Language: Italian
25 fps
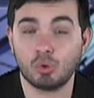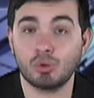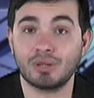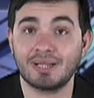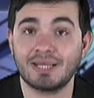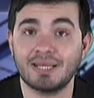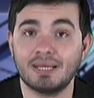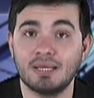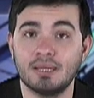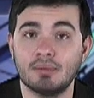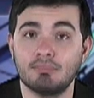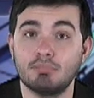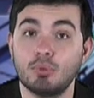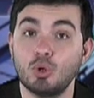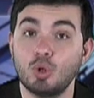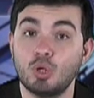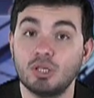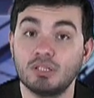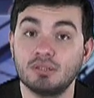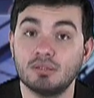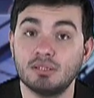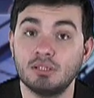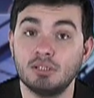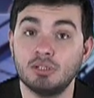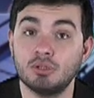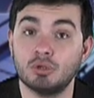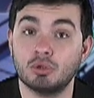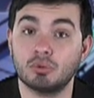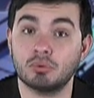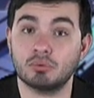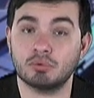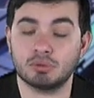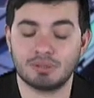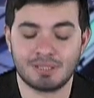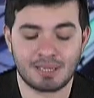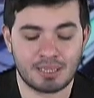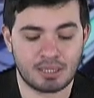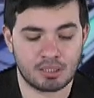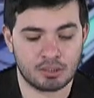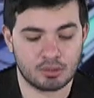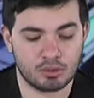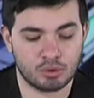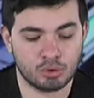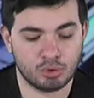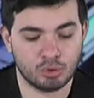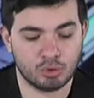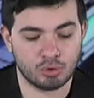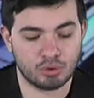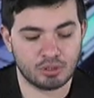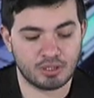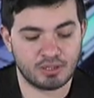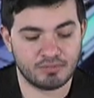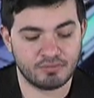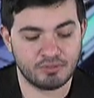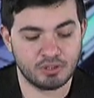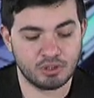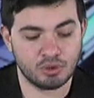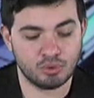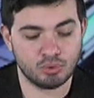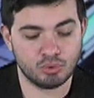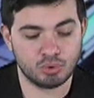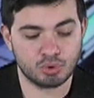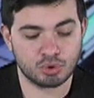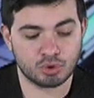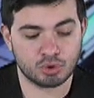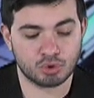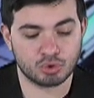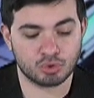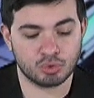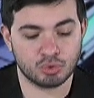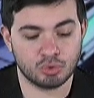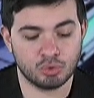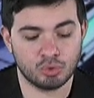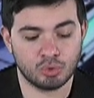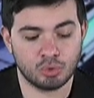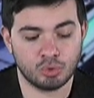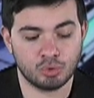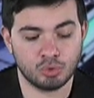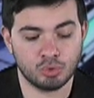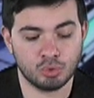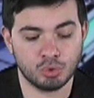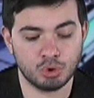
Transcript: Ora il bollettino da coronavirus sono